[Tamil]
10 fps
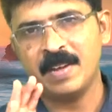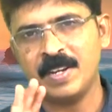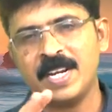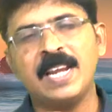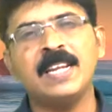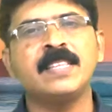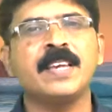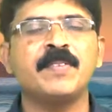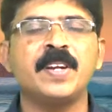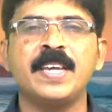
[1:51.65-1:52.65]
அவர் நல்ல
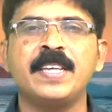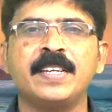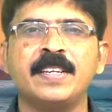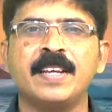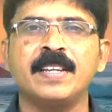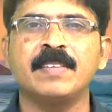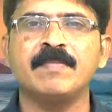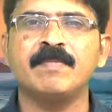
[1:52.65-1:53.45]
தெய்வனாக இருக்கிறார்